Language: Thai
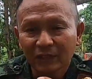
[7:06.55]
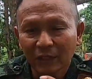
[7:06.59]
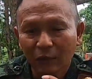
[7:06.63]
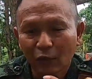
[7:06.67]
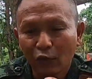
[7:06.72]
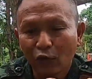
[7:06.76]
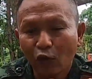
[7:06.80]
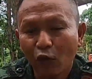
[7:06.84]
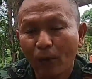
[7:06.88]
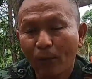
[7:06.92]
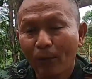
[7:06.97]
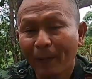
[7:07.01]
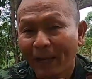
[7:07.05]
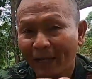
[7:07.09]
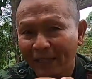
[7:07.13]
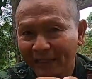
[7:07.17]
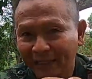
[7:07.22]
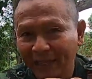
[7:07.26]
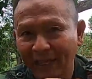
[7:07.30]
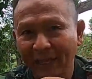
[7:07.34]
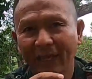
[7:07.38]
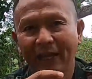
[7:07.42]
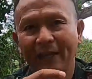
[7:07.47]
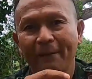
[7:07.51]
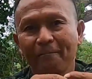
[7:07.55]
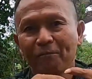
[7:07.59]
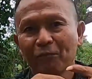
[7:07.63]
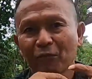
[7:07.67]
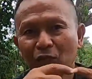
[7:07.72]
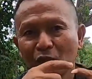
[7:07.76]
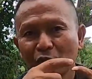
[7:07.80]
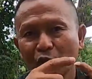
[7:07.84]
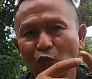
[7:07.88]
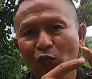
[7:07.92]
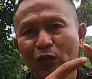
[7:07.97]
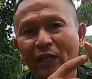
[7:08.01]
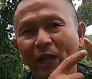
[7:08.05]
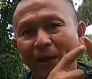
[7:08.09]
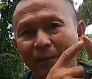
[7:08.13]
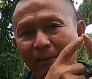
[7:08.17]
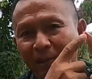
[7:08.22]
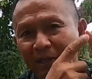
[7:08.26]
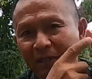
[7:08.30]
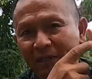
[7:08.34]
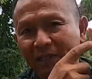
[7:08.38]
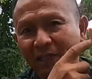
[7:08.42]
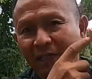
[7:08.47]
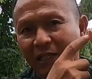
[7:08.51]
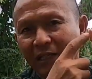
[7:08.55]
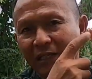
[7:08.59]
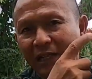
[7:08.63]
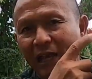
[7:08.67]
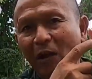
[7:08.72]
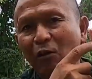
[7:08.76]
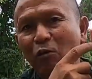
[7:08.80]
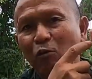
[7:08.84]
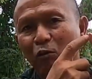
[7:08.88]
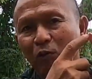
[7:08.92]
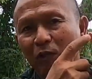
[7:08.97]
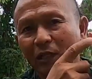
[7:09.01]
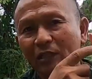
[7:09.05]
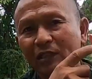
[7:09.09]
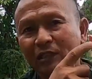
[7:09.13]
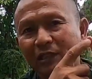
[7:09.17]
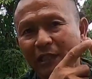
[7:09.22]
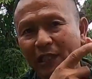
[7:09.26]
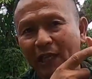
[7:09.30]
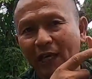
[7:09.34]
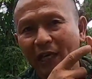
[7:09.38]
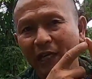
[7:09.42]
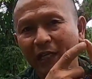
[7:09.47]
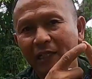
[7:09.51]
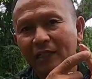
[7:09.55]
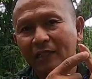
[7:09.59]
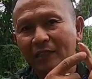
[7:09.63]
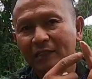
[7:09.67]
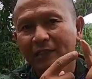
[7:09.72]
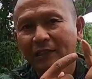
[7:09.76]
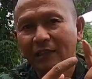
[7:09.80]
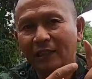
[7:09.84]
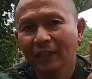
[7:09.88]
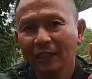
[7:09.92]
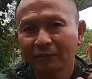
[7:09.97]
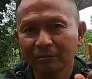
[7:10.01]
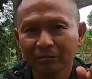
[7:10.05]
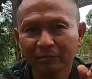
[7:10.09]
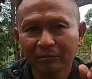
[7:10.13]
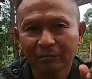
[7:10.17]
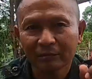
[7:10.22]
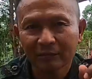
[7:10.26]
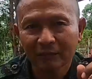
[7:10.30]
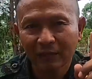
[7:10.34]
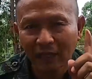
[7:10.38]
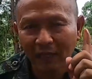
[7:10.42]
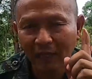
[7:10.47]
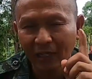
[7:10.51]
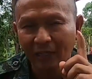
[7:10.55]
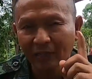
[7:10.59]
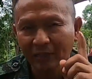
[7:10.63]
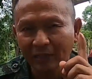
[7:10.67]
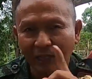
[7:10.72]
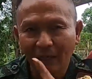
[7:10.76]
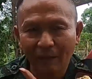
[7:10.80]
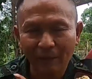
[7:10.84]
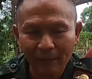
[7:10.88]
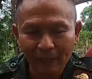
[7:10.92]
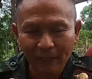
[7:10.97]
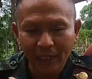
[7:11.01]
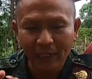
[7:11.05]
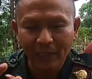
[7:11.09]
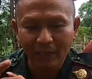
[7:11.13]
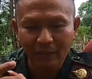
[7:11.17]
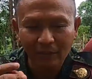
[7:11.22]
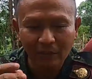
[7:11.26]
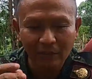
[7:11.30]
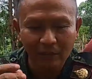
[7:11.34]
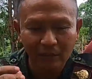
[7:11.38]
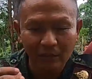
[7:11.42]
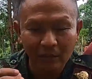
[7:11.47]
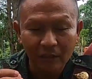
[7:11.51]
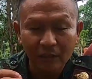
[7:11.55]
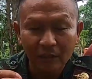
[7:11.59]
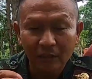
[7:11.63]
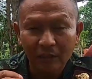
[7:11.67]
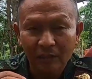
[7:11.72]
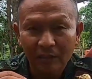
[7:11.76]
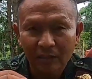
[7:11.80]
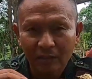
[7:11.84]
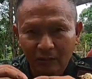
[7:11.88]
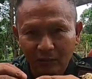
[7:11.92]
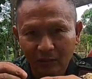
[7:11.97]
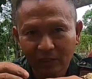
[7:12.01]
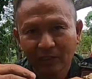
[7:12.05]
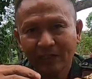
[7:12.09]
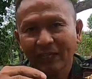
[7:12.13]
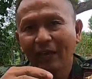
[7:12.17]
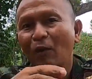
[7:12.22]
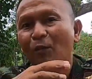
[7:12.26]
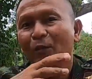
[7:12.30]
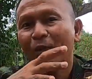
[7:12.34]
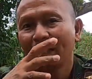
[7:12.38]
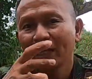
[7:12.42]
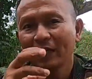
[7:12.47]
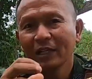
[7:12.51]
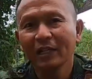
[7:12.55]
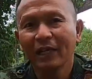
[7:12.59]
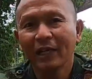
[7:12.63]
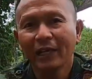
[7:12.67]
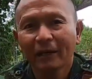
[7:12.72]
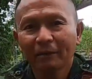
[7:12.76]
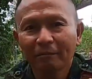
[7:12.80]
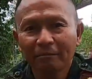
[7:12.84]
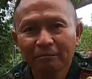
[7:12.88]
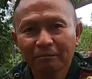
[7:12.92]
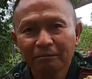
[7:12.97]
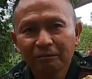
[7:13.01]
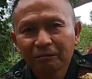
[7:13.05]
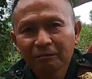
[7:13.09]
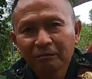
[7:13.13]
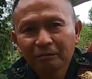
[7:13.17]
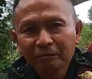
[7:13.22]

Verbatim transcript: จะค่อยๆไปแต่ตรงเนี้ยมันจะเน่าและเสียนะครับ ถ้ารักษาไม่ทันก็ก็จะเน่าไปเรื่อยๆครับ